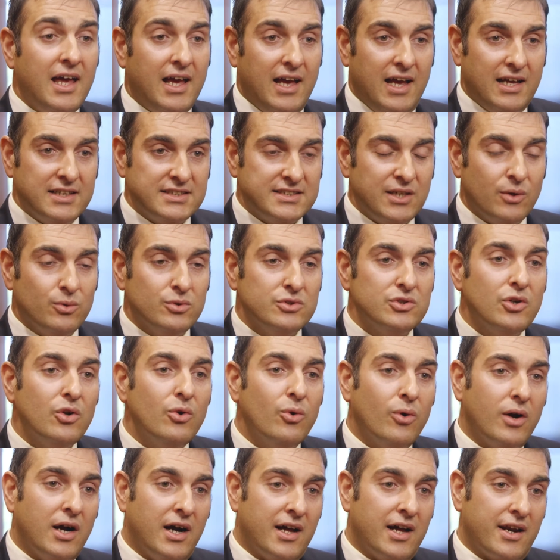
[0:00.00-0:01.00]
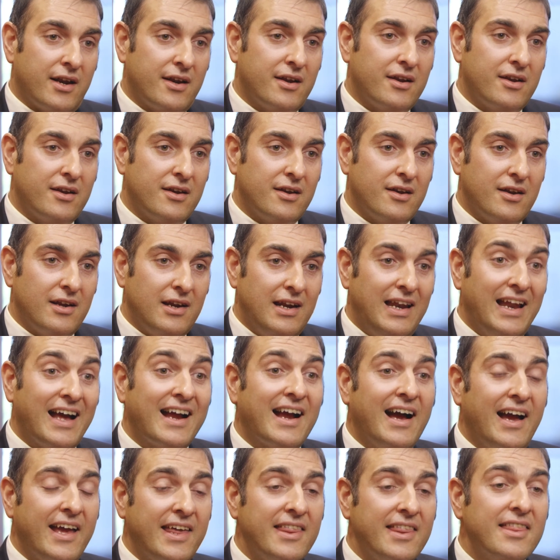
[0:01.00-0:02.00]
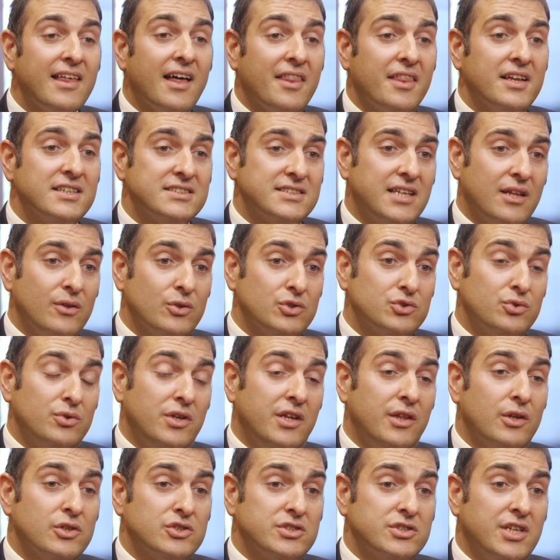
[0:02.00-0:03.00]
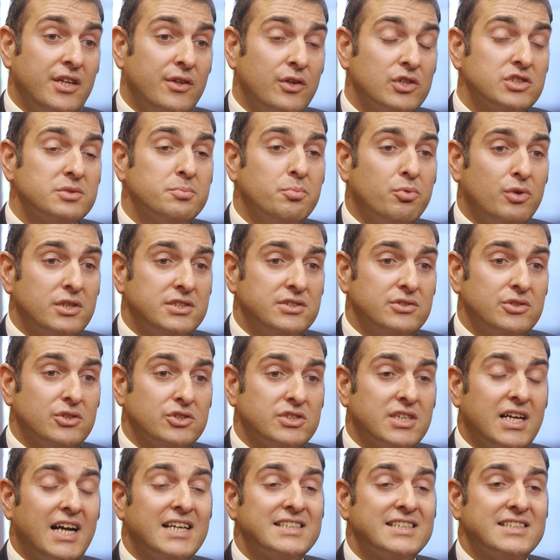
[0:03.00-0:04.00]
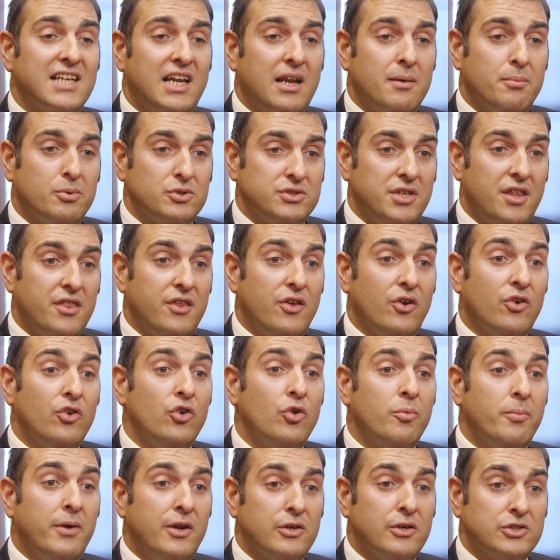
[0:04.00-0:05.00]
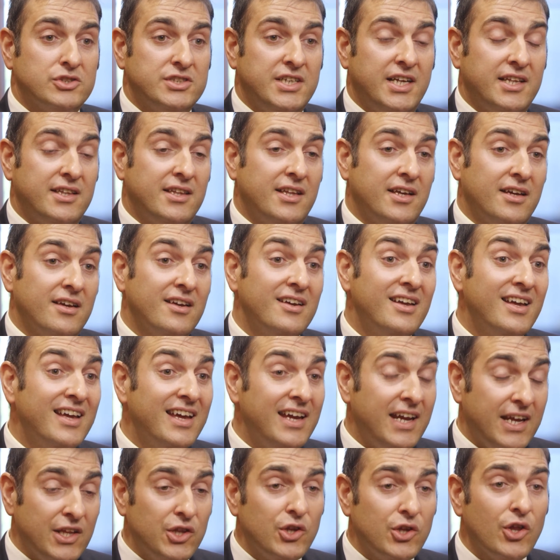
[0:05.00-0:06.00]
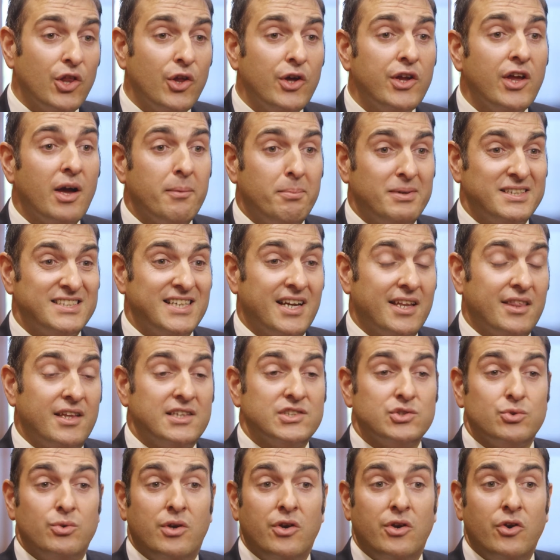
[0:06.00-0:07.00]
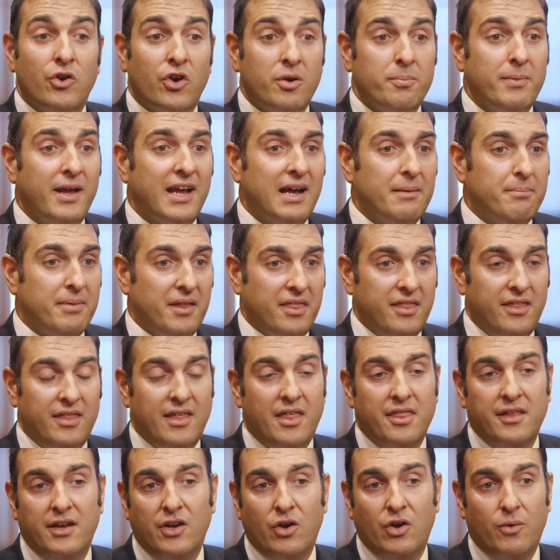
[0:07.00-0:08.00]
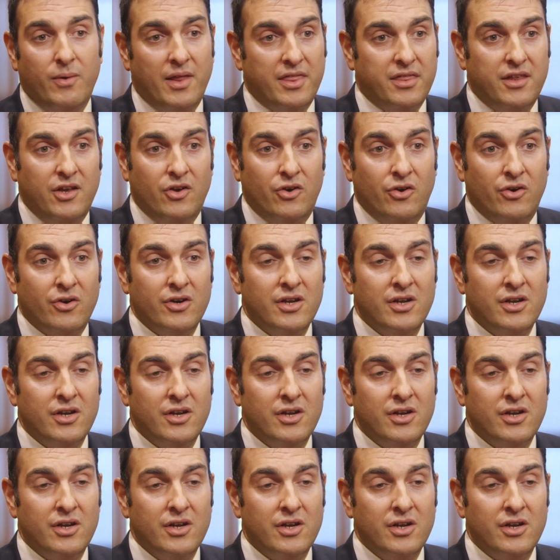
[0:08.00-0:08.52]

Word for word: En segundo lugar, la caída de Estados Unidos de dos puestos hasta la posición número 7 y todo ello a pesar de su enorme capacidad de innovación.